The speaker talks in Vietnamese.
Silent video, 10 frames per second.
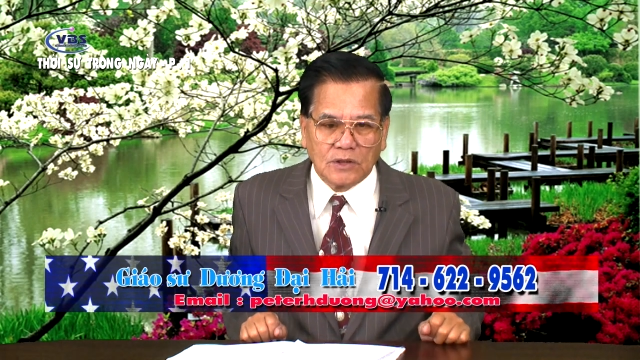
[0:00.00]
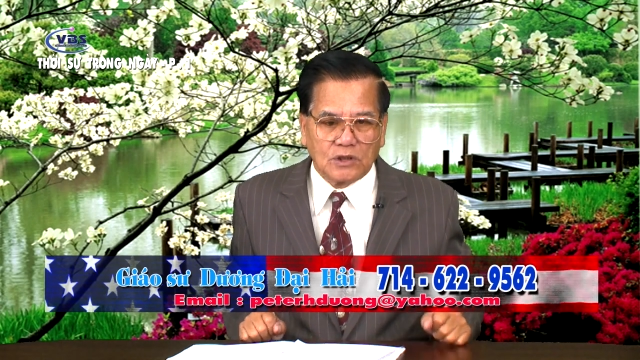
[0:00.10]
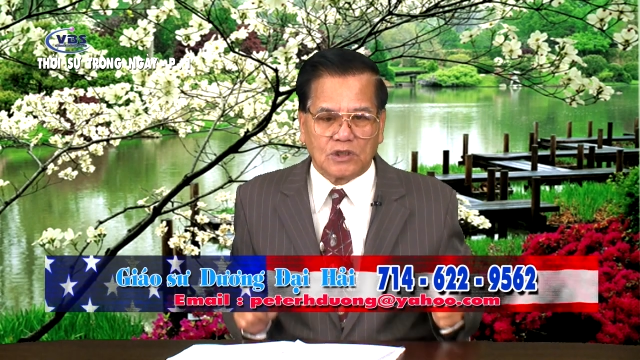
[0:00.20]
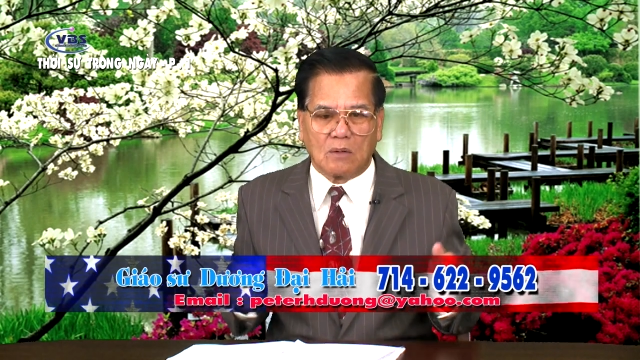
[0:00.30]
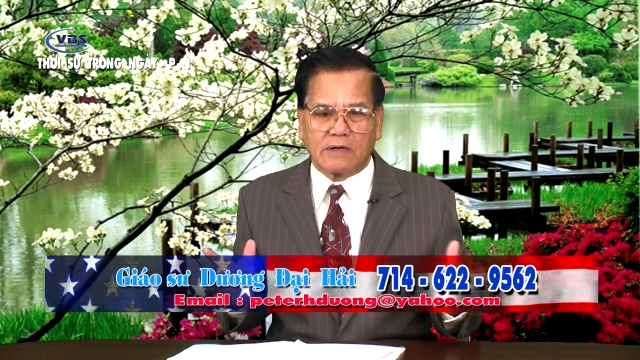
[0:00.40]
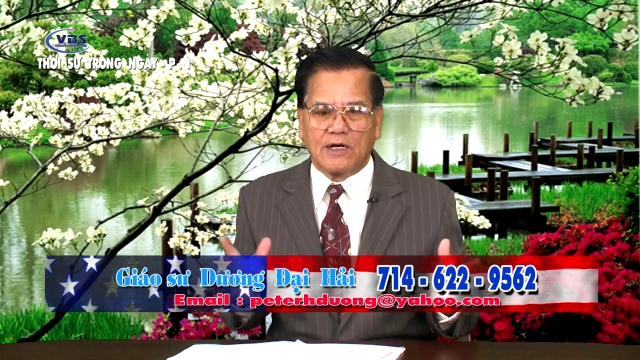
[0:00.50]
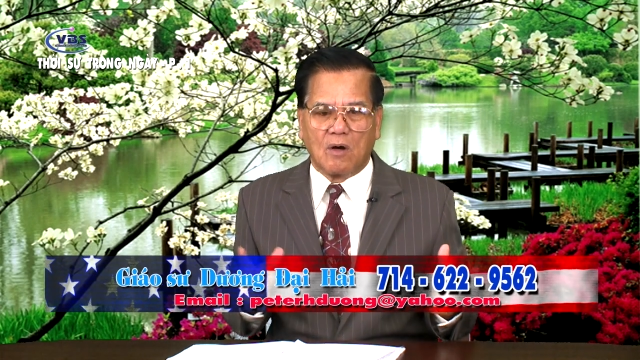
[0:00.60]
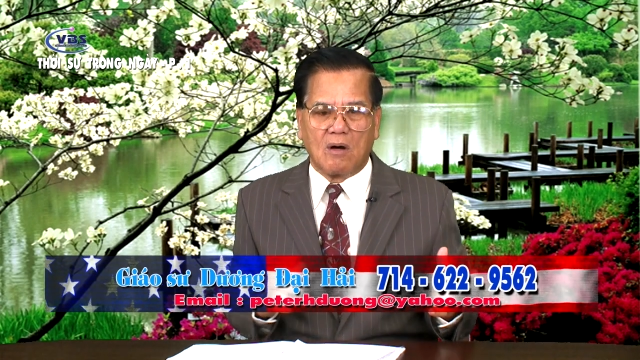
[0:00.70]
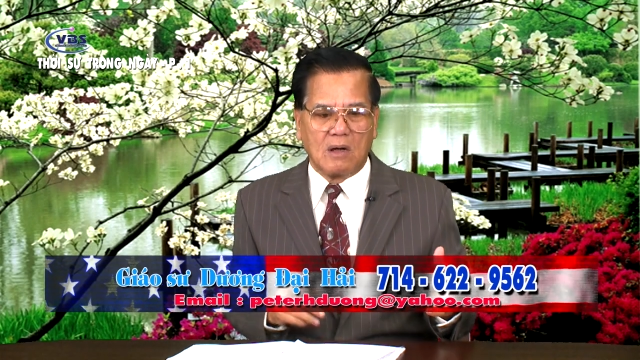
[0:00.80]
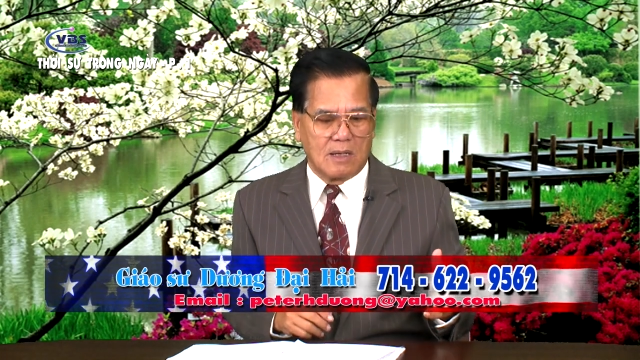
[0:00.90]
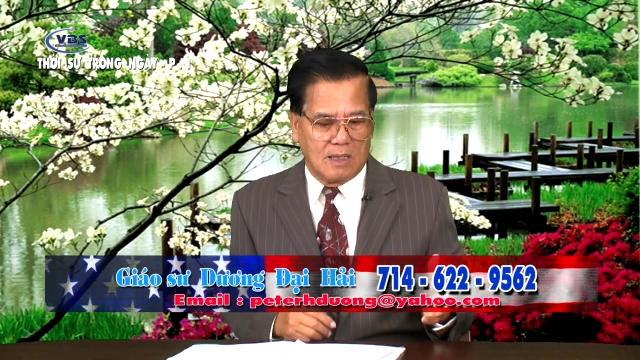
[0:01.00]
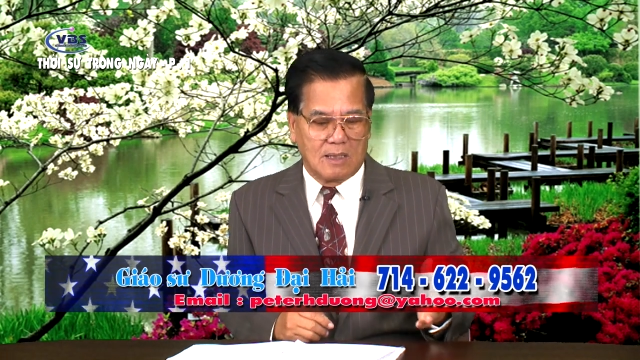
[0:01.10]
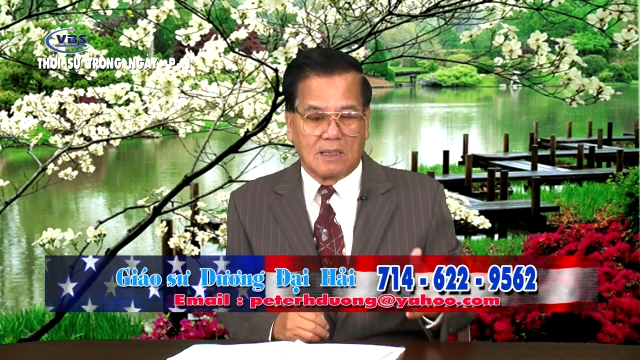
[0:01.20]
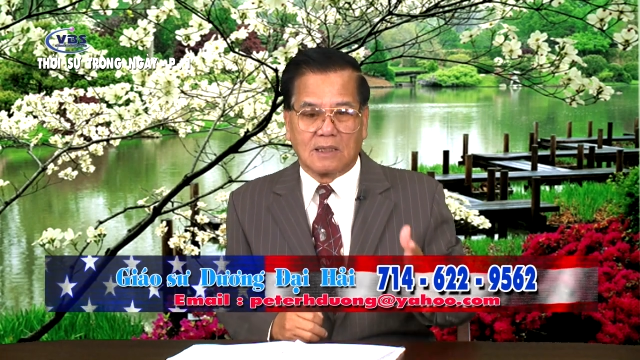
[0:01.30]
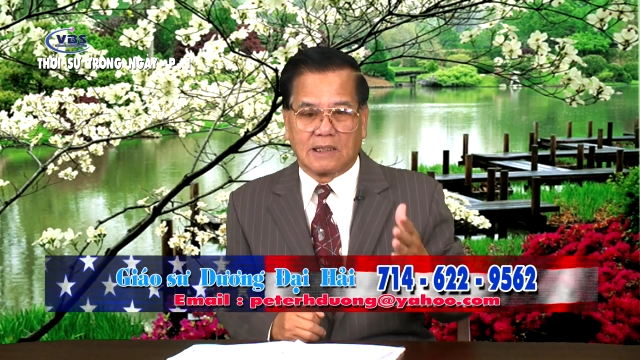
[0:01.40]
Trong khi đó
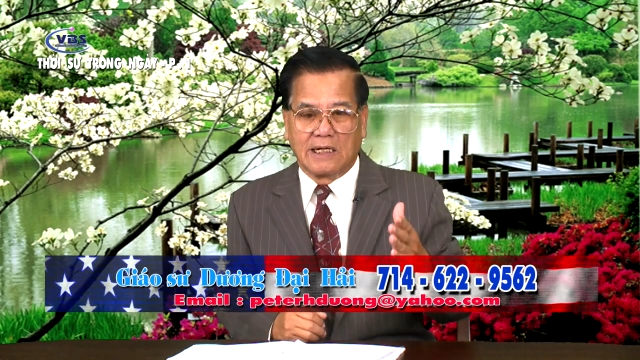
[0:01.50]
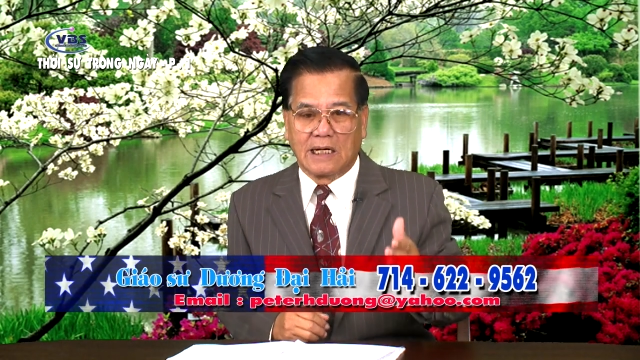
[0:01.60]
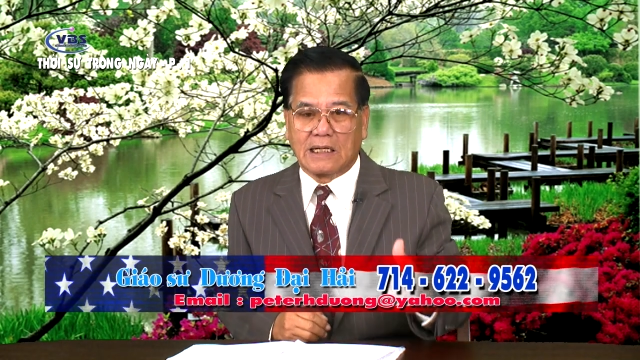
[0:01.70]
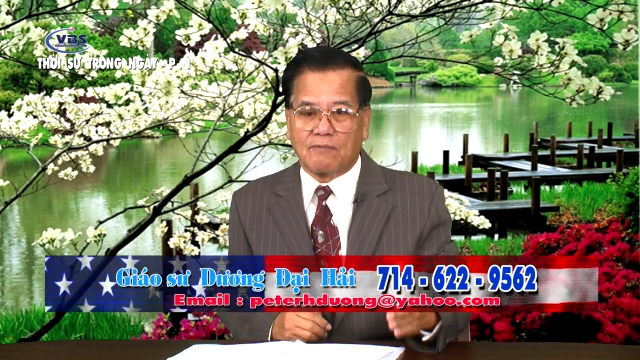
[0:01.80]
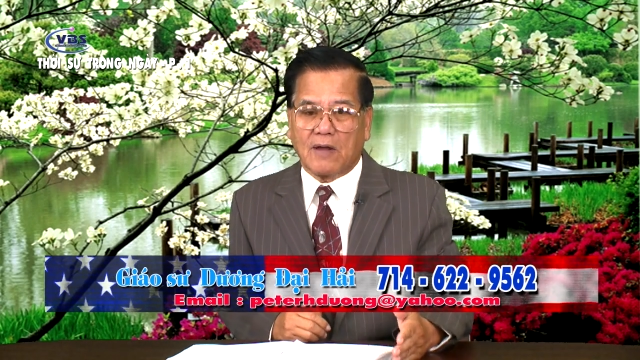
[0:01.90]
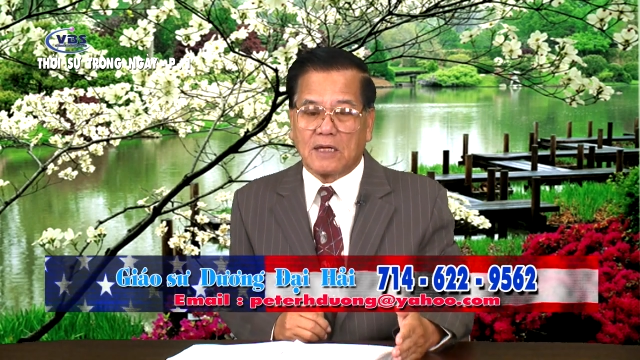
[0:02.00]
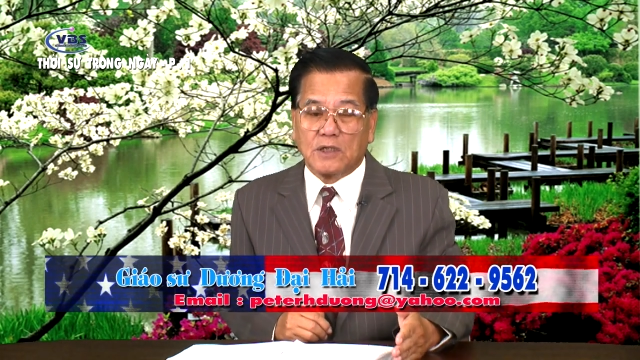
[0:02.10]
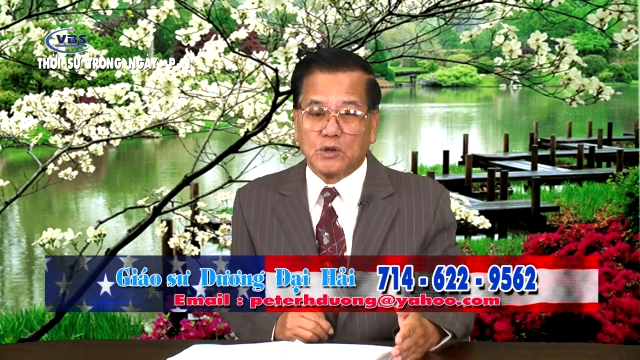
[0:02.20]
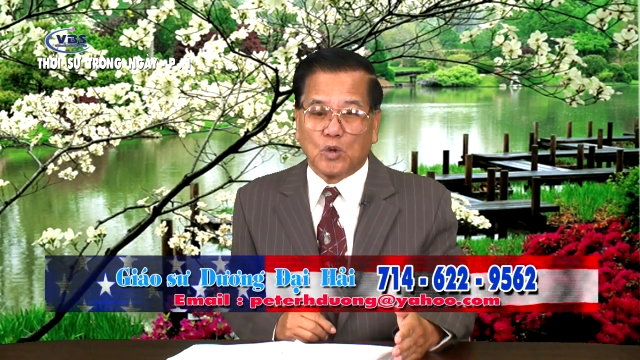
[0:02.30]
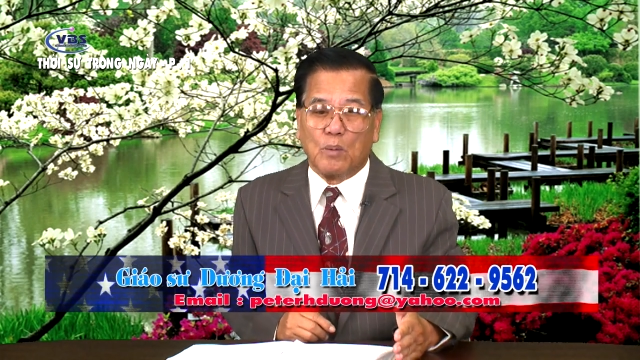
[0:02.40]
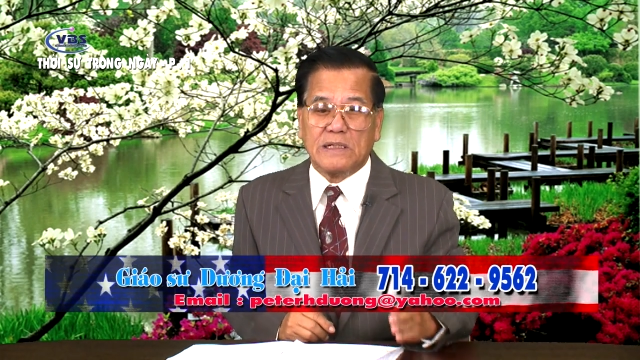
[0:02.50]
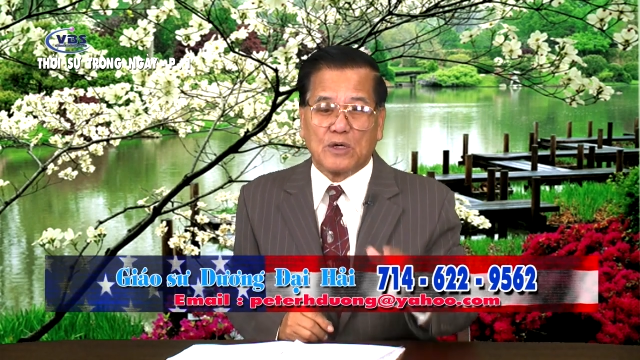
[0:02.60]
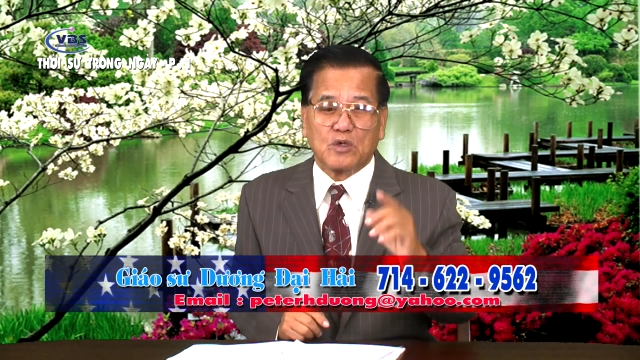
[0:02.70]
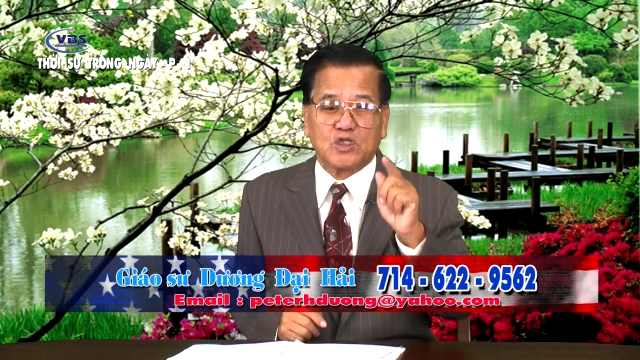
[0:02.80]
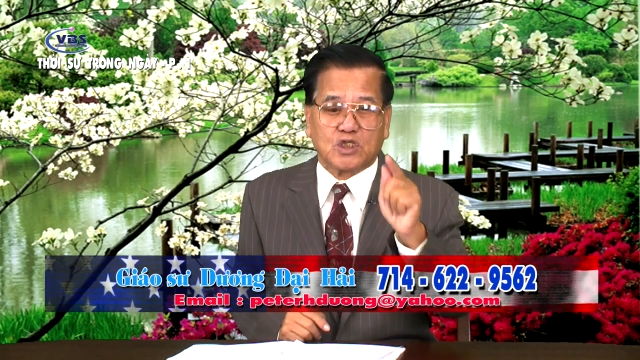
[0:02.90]
thì cái phe Dân Chủ bây giờ
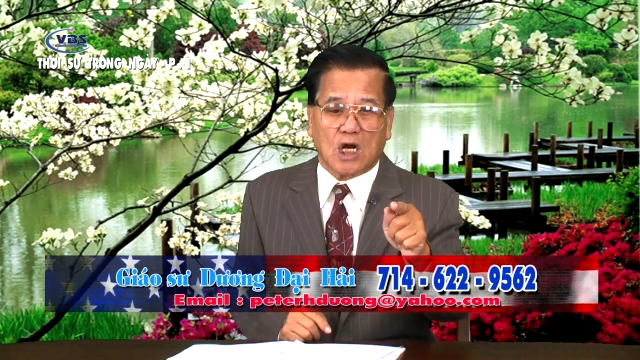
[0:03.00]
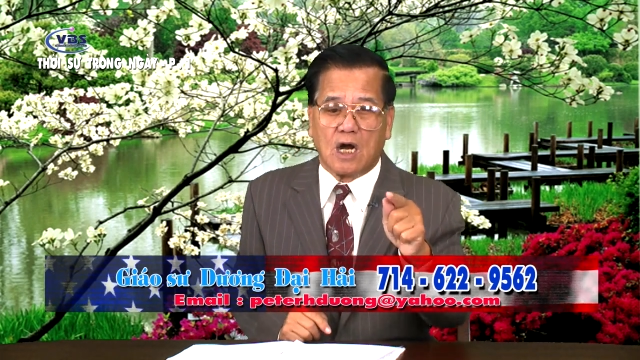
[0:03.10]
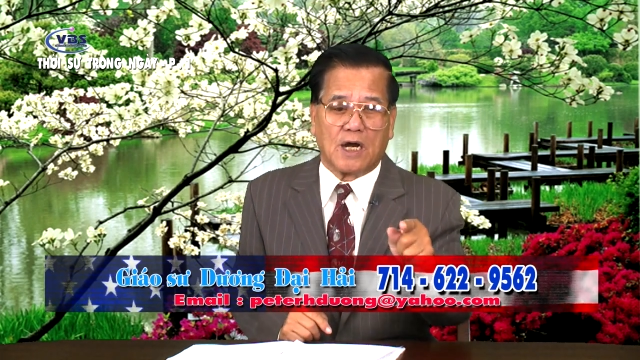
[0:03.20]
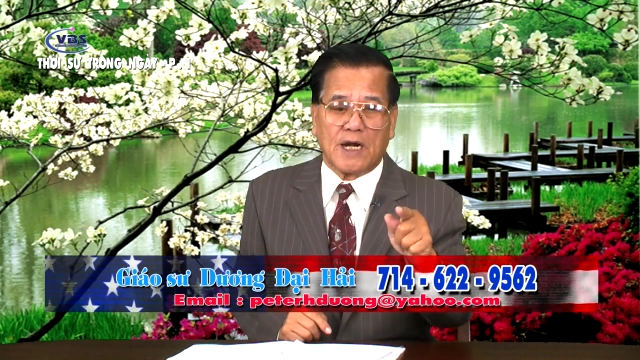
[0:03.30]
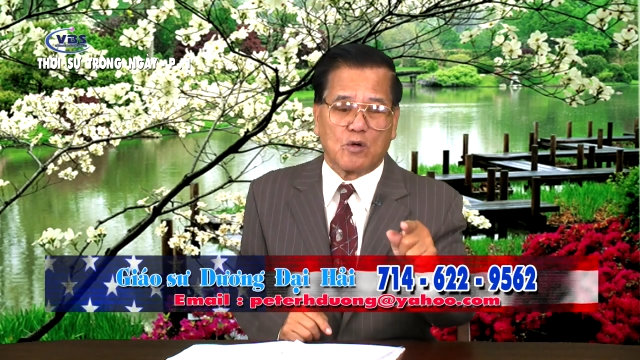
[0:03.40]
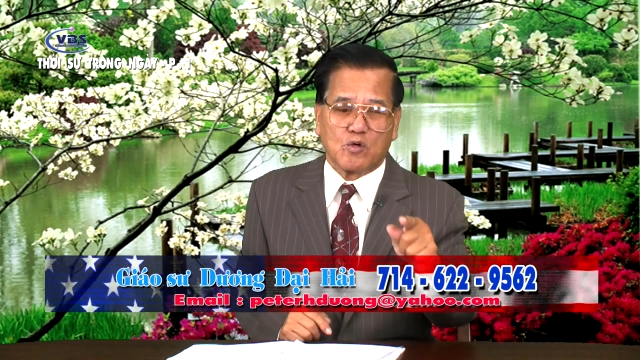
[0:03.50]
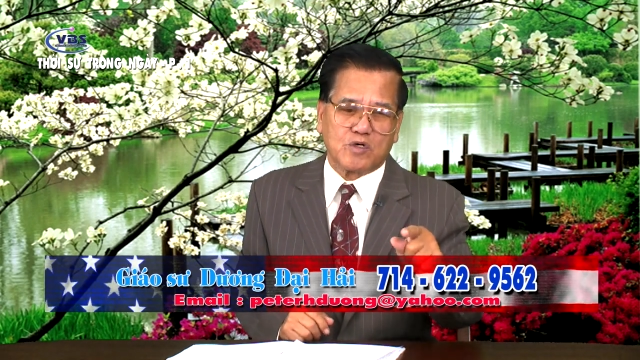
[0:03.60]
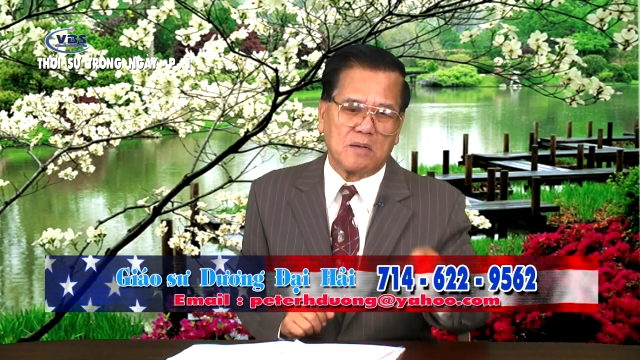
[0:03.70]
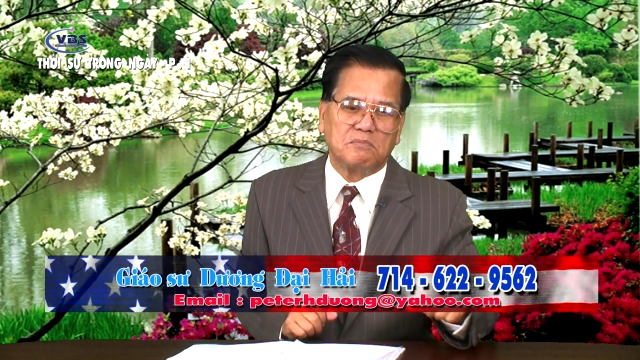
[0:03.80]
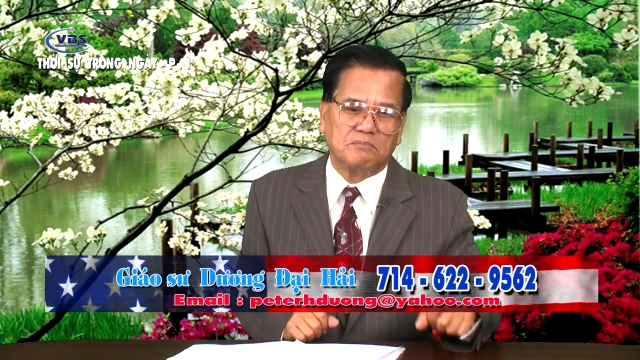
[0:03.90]
nó sợ Donald Trump.